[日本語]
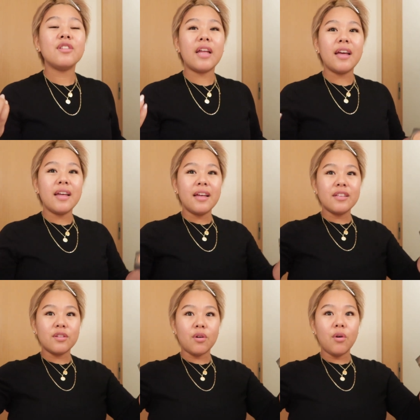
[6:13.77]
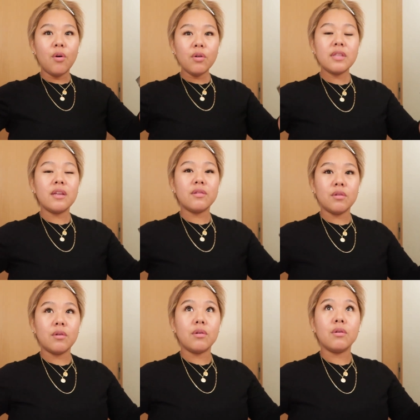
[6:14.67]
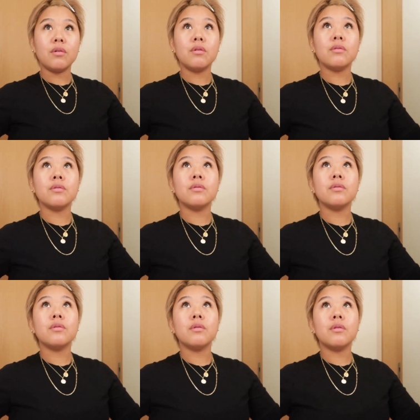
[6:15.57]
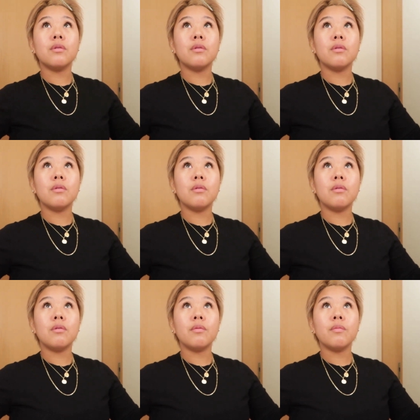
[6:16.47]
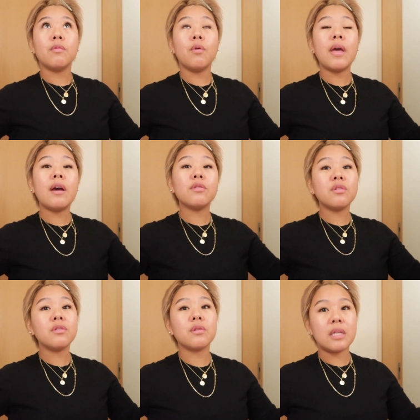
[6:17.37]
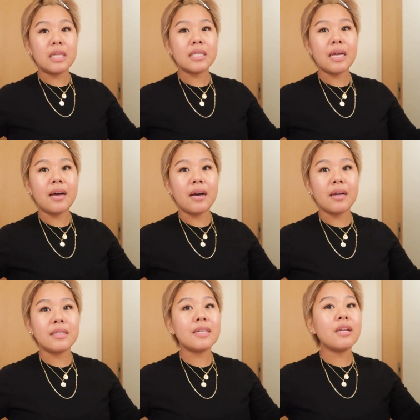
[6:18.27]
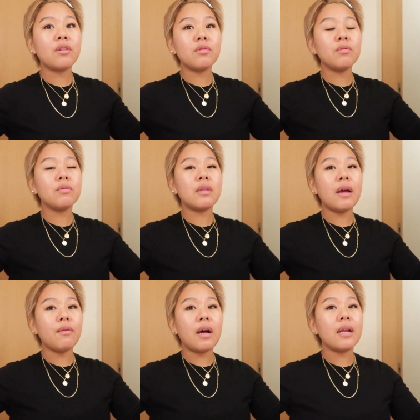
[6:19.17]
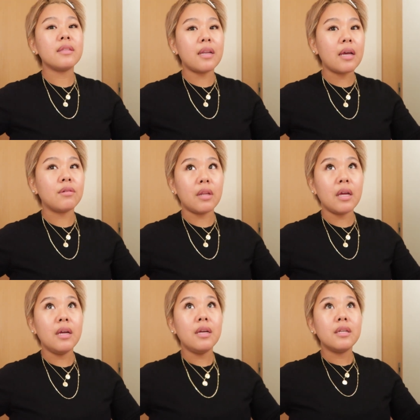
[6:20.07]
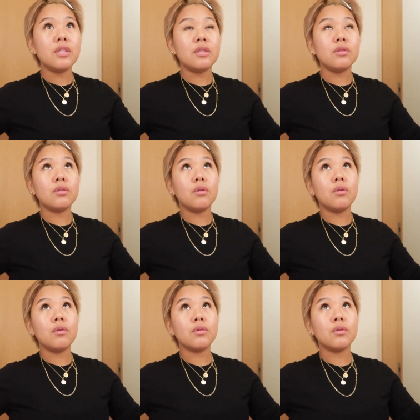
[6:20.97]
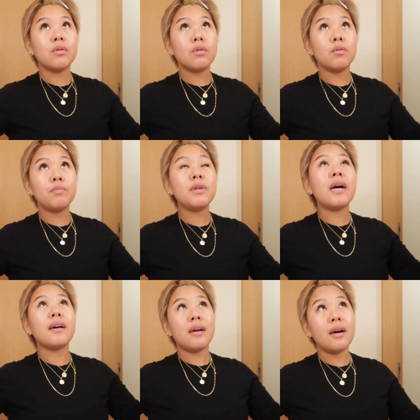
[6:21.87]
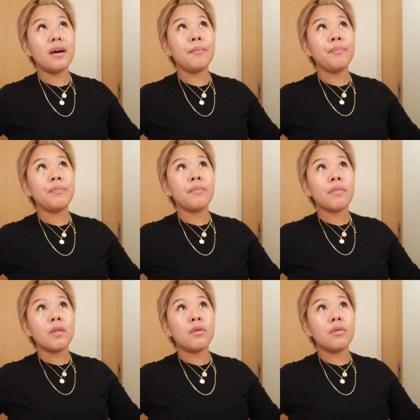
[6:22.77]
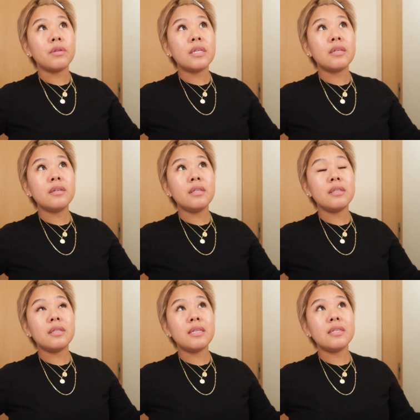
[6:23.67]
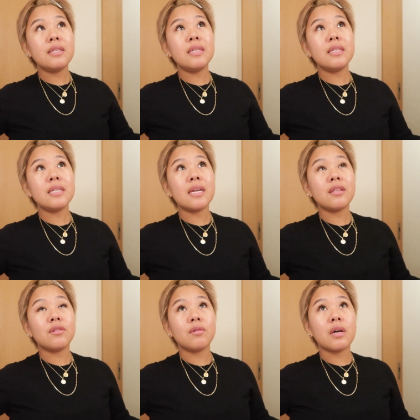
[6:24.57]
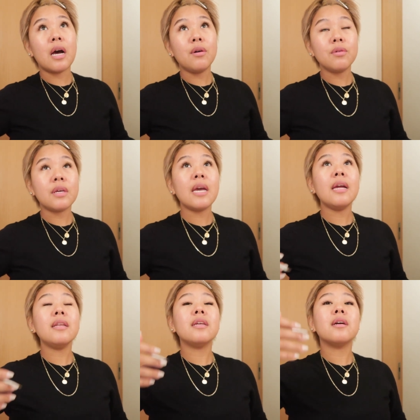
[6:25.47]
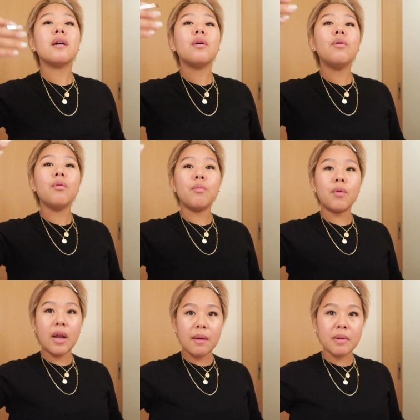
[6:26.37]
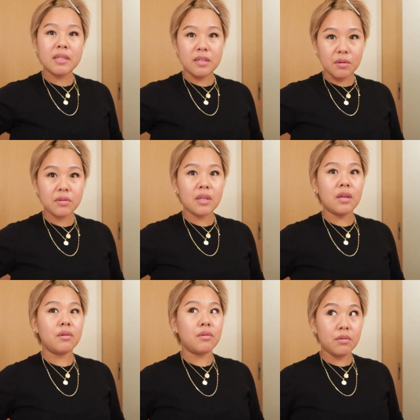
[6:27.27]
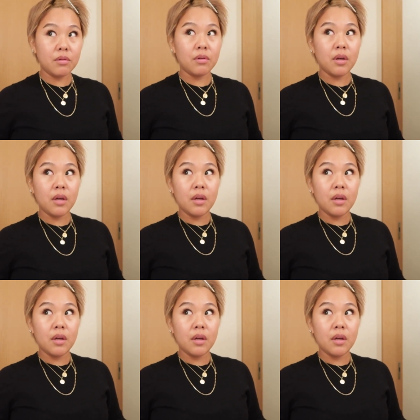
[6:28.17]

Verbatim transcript: あとねそのホテルのうんとお部屋を取るときにさチケット代も払ってないのねうんとそのプランがそのチクディズニーチケットを買う権利をもらえますよっていう